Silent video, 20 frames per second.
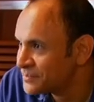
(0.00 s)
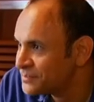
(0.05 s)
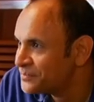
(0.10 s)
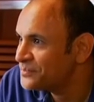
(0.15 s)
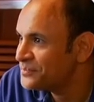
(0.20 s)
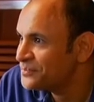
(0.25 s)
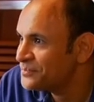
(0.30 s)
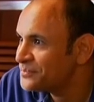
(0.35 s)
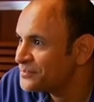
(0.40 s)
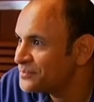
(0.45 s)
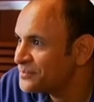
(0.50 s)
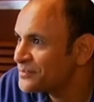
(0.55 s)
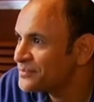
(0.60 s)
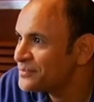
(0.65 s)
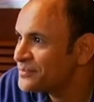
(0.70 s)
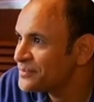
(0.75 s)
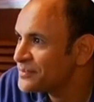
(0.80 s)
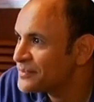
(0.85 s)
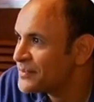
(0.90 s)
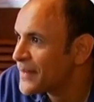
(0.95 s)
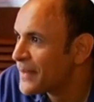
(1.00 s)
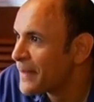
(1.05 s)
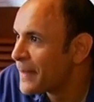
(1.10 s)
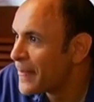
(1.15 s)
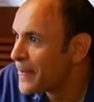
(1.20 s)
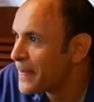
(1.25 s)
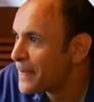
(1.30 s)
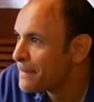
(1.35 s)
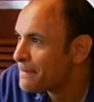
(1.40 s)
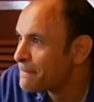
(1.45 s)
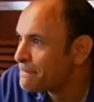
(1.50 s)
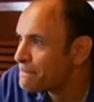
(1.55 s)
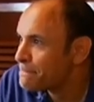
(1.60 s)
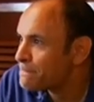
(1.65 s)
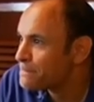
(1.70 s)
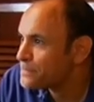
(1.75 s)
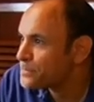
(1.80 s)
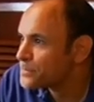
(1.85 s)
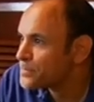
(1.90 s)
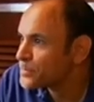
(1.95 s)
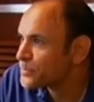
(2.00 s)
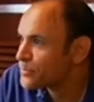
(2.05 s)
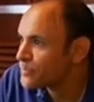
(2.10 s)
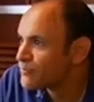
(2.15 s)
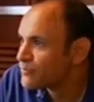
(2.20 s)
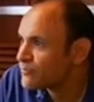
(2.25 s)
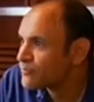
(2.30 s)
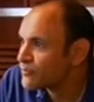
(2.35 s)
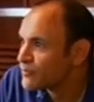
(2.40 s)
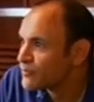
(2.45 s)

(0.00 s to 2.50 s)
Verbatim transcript: Okay. تحكي لنا أسامة عن البيسز الارت